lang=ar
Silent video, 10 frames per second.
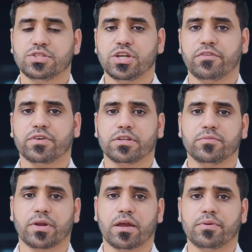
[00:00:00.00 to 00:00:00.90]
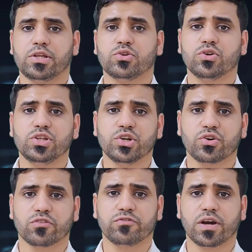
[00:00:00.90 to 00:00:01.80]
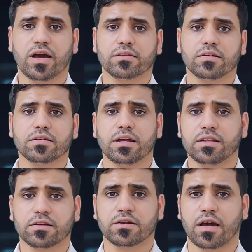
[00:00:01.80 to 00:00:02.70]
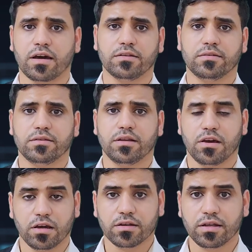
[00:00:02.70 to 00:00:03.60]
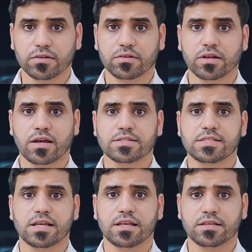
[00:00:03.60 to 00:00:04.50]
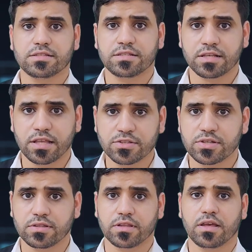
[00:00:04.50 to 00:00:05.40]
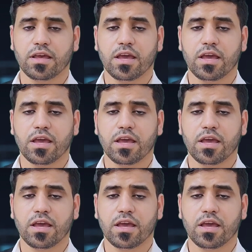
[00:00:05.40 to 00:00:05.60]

جعفر الابراهيمي الكل يعرف فقط اقرا القران اقرا القران ستجد